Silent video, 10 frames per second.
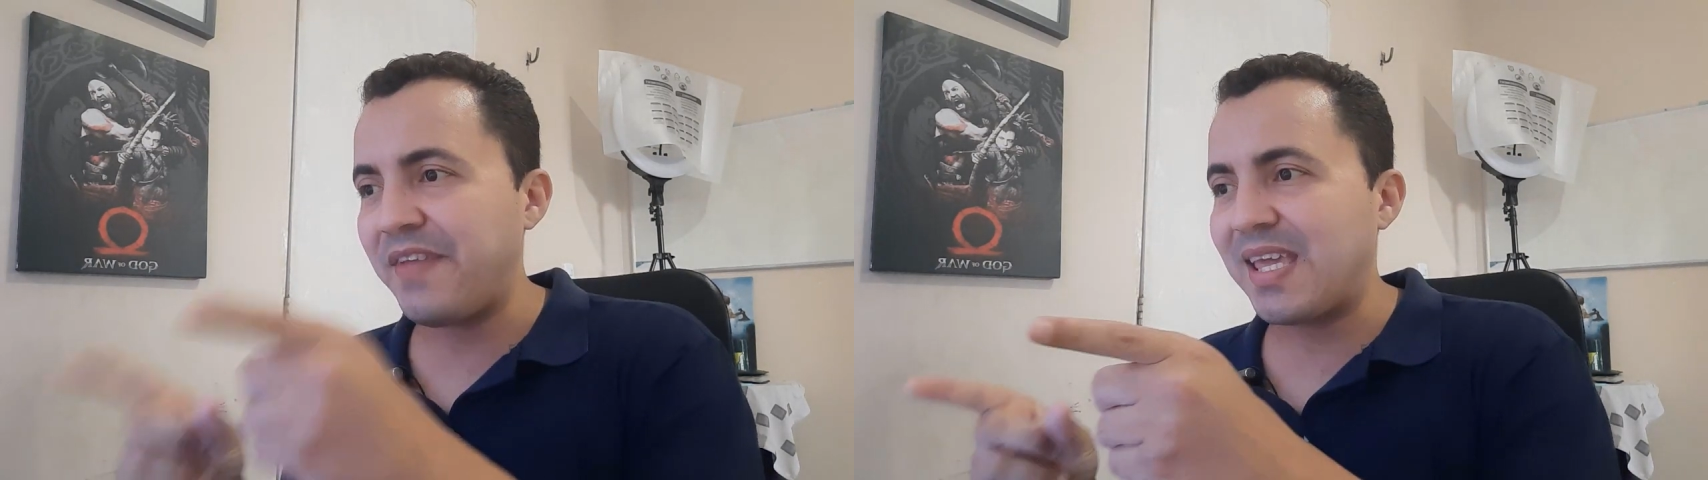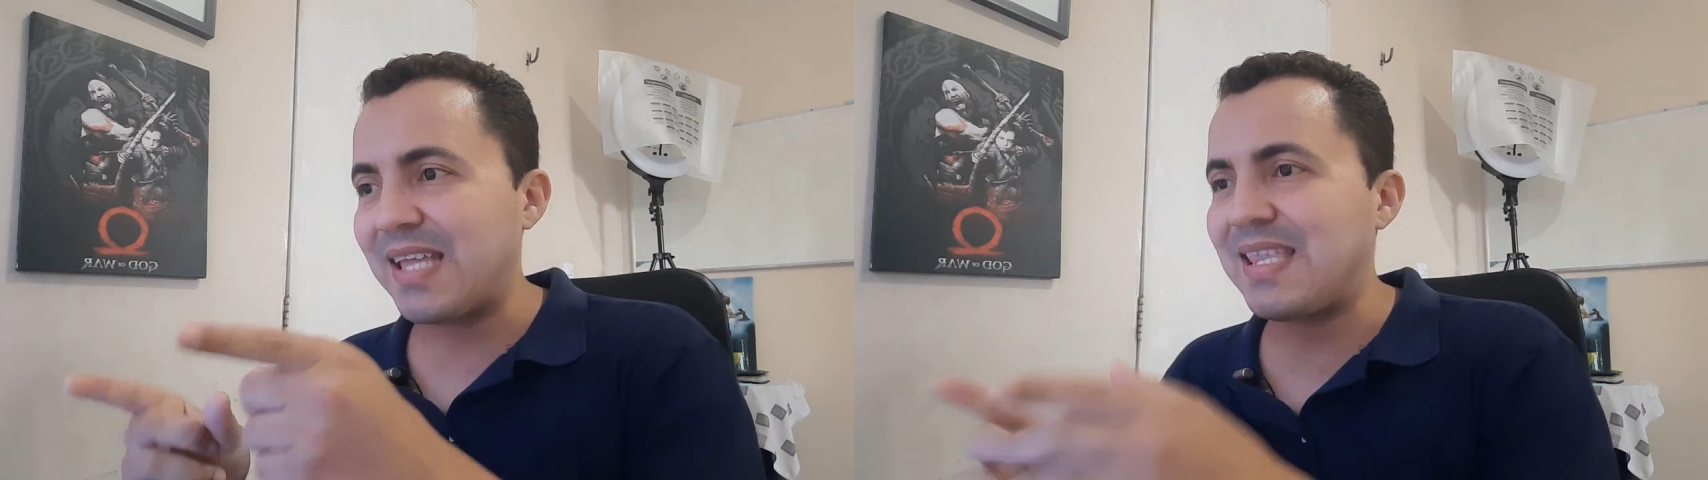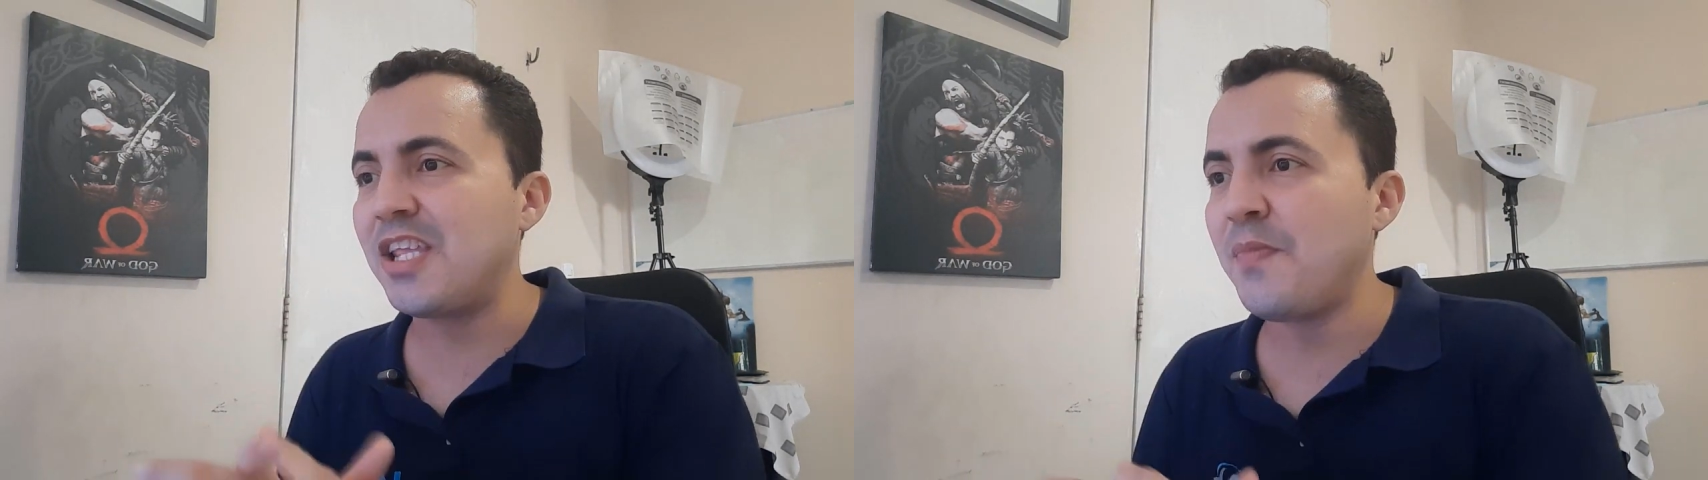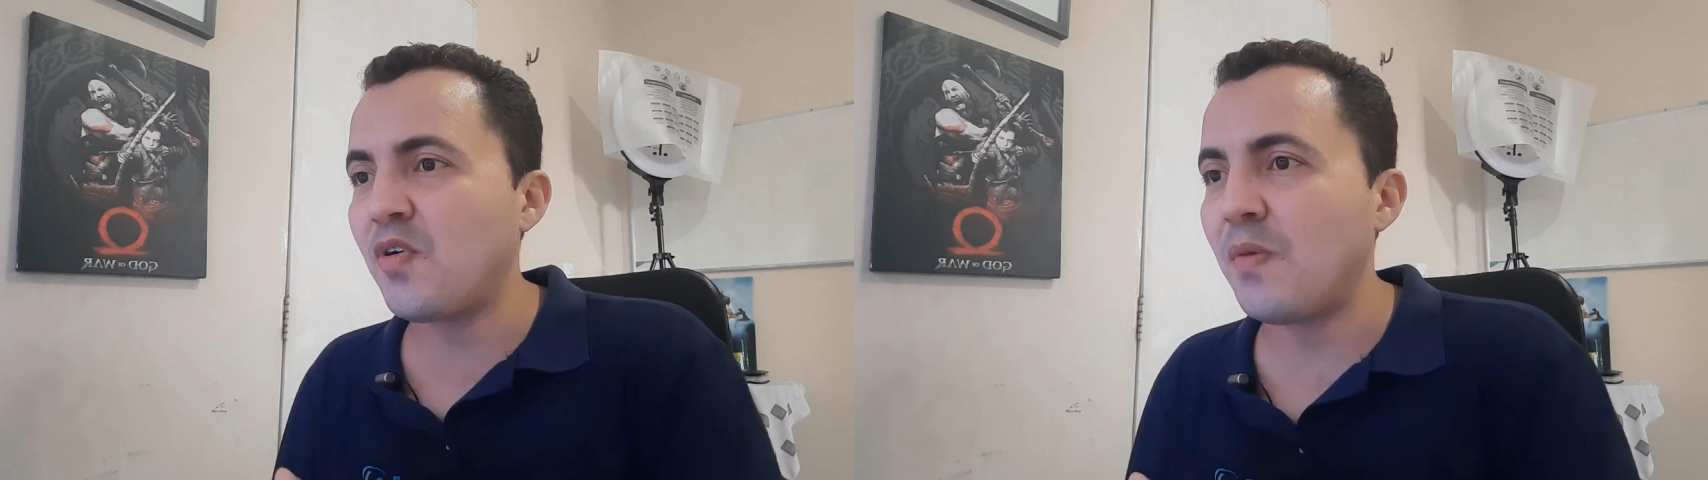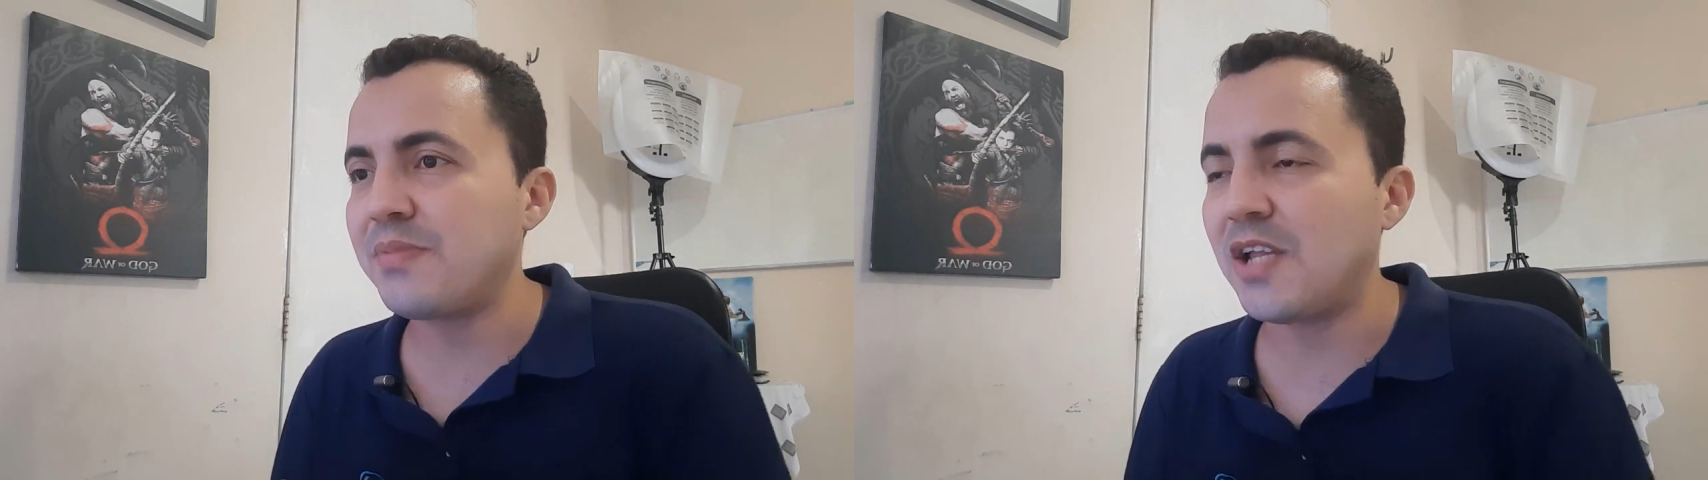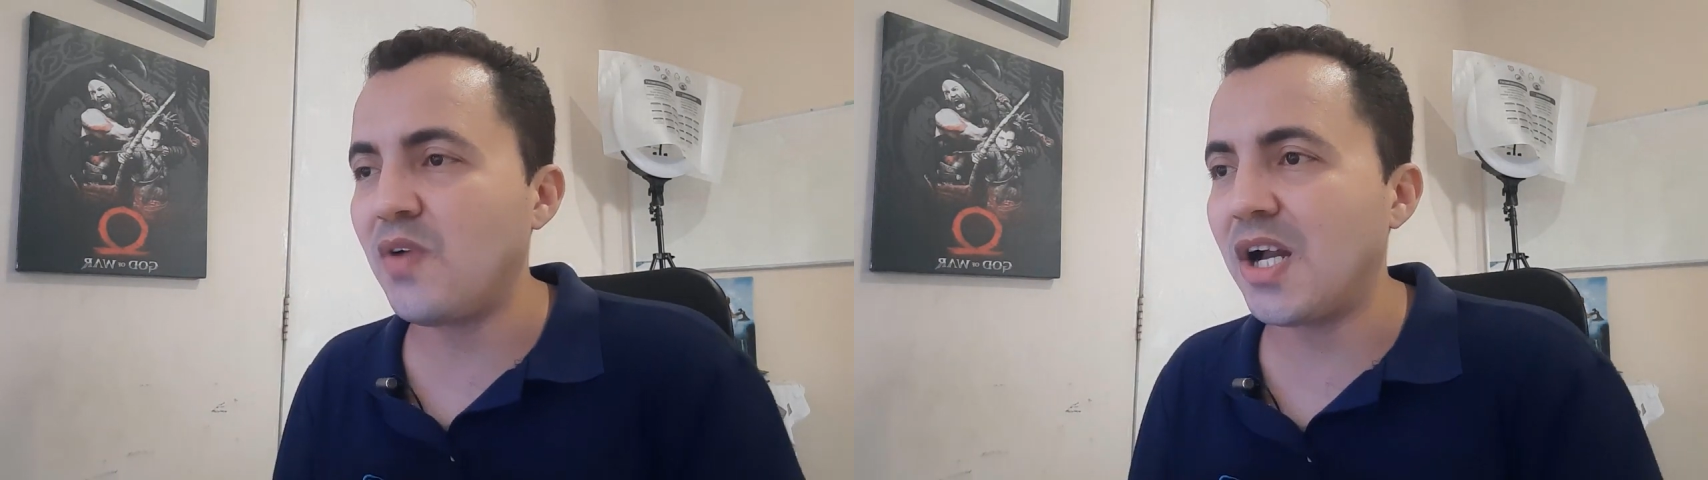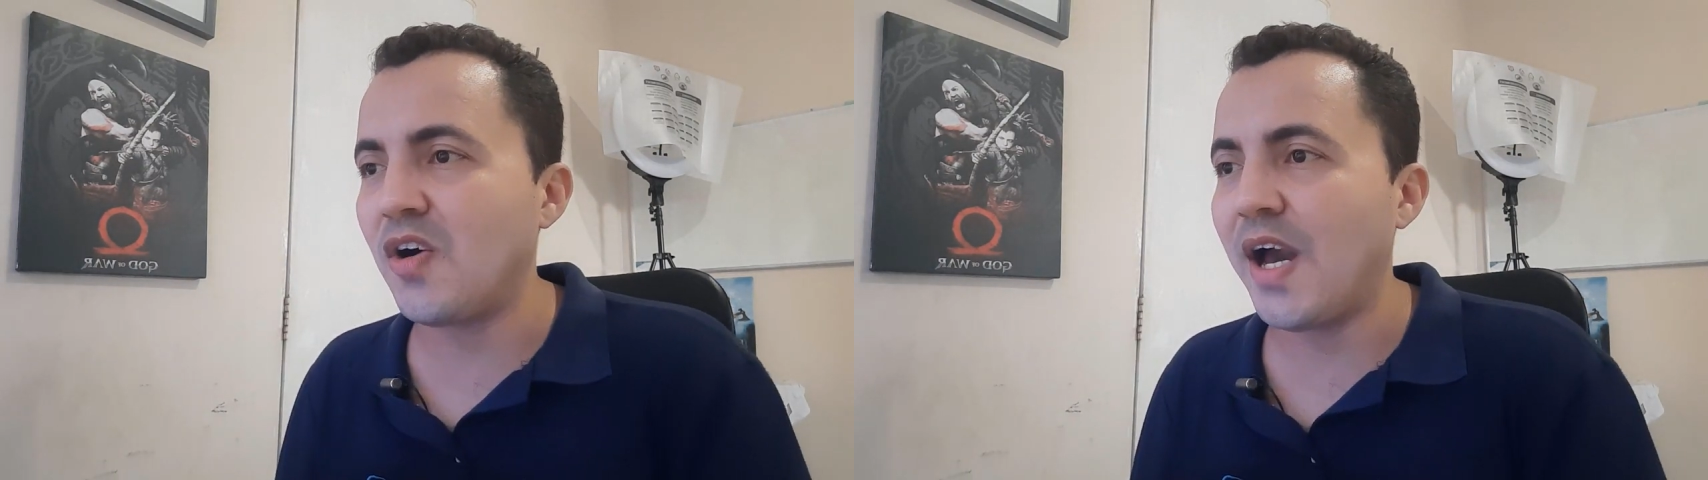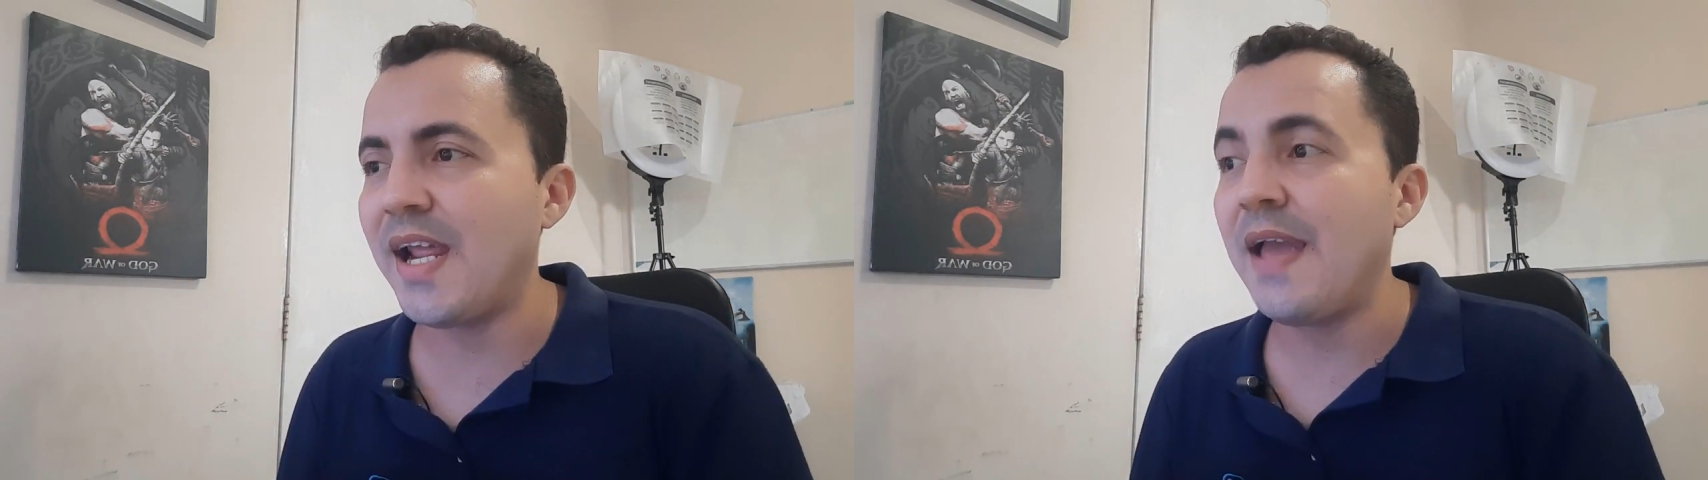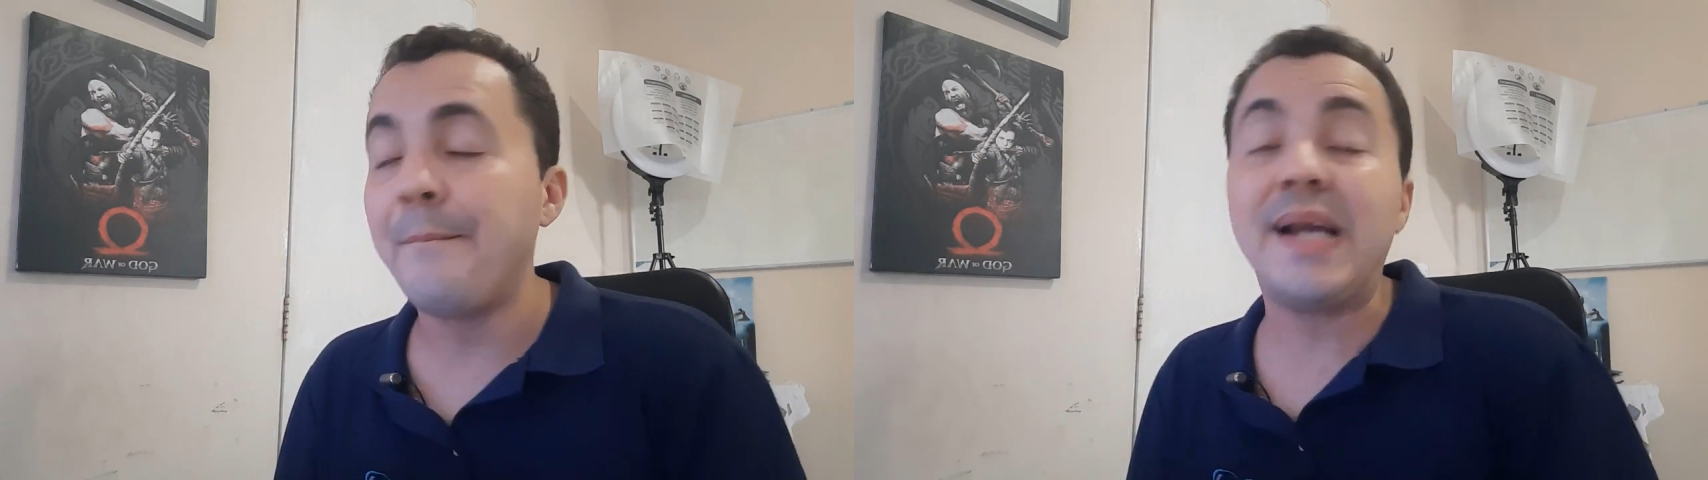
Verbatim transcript: ver aqui a tela do meu computador agora,